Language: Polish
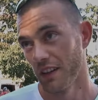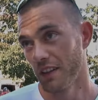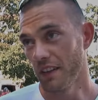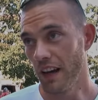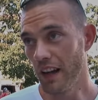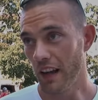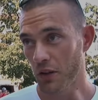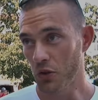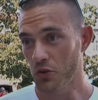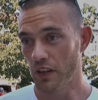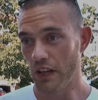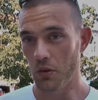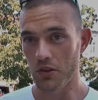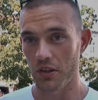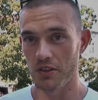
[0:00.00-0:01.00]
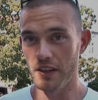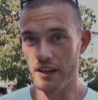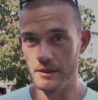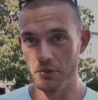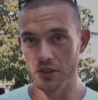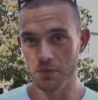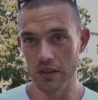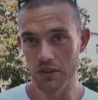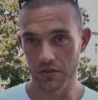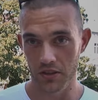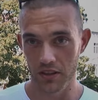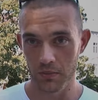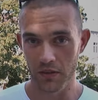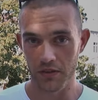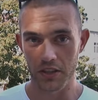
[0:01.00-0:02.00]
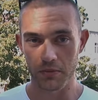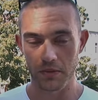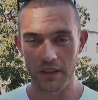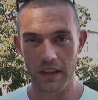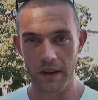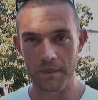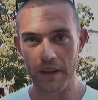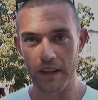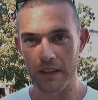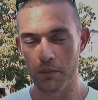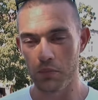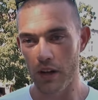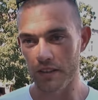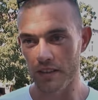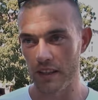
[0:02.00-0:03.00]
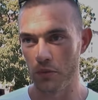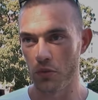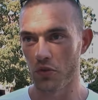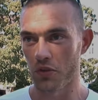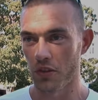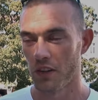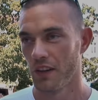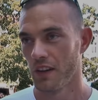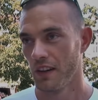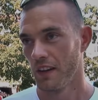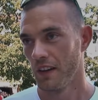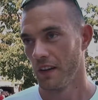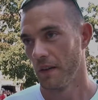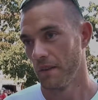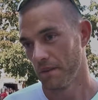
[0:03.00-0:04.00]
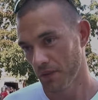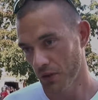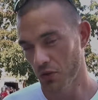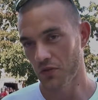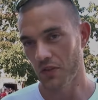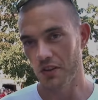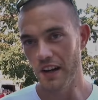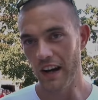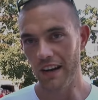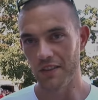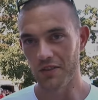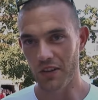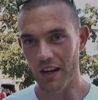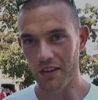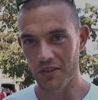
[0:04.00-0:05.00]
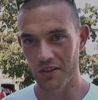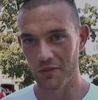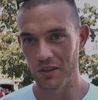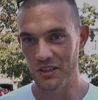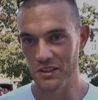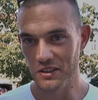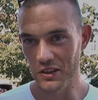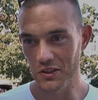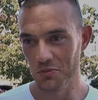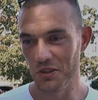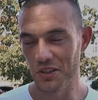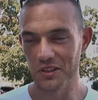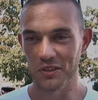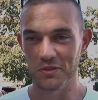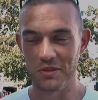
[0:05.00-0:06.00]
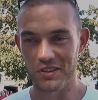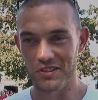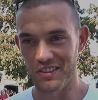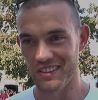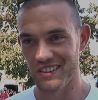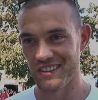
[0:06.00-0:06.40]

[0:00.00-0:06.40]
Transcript: No ale jakoś udało się zjechać bezpiecznie i powiedzmy tam na tym płaskim już to już wiedziałem, że raczej chyba nikt, tego mi nikt nie odbierze.